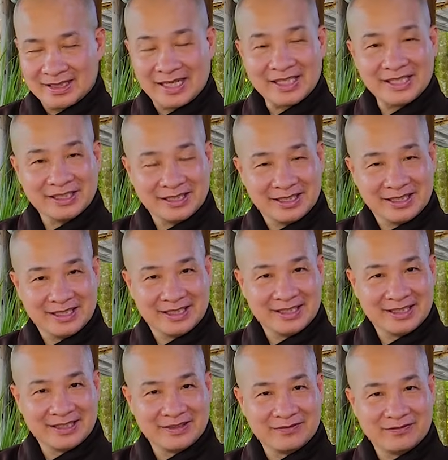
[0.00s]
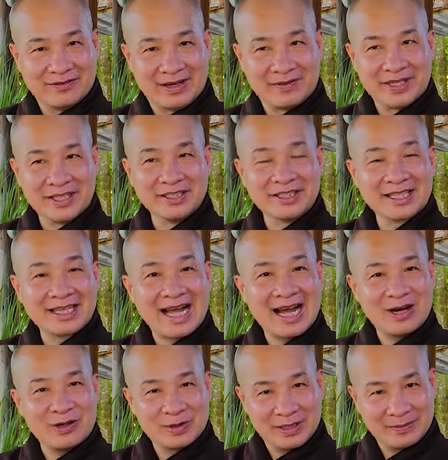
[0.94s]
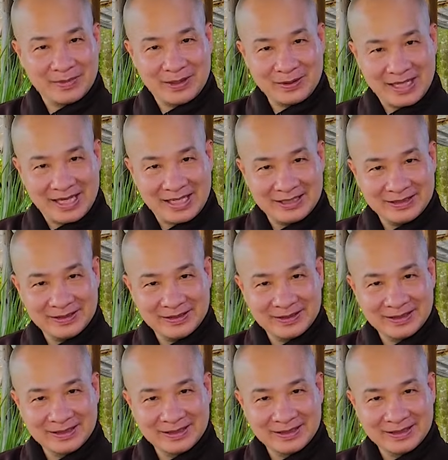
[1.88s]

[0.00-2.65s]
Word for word: cái người mà bị đường cao, đường máu cao,